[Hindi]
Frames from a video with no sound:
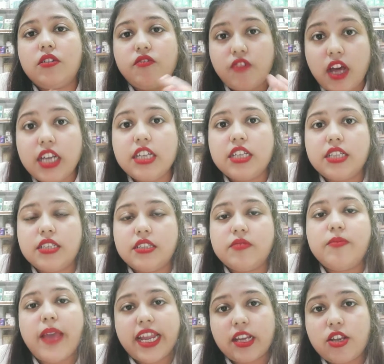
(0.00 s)
फंगस
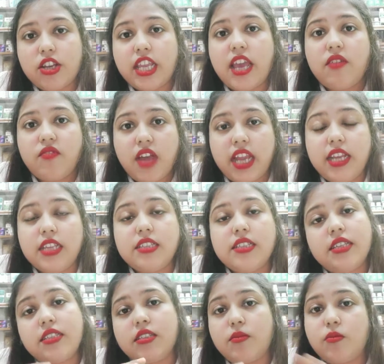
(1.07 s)
बैक्टीरिया वायरस
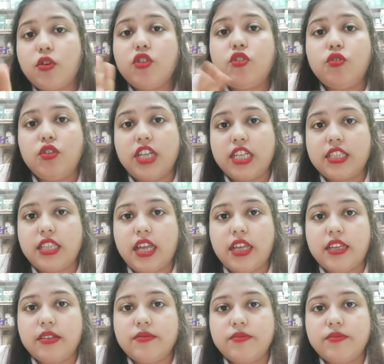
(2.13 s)
इस सब को दूर रखता है